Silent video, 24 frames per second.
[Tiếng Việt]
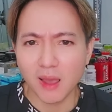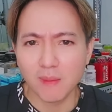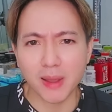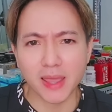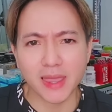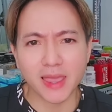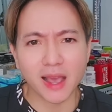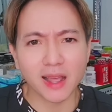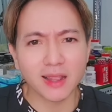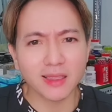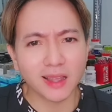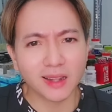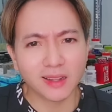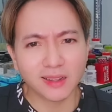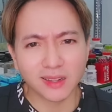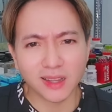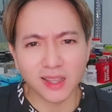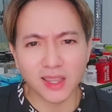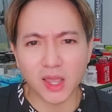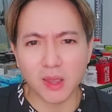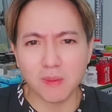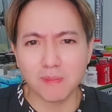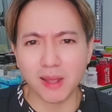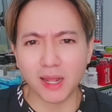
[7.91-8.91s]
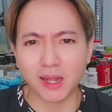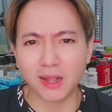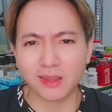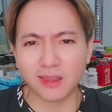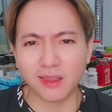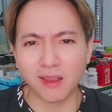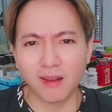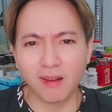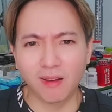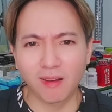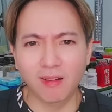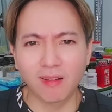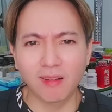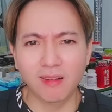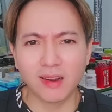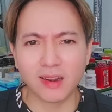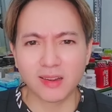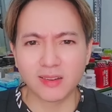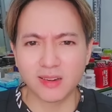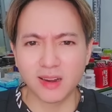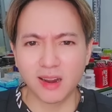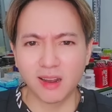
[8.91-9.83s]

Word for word: mà nhắn tin cái gì mà trời ơi là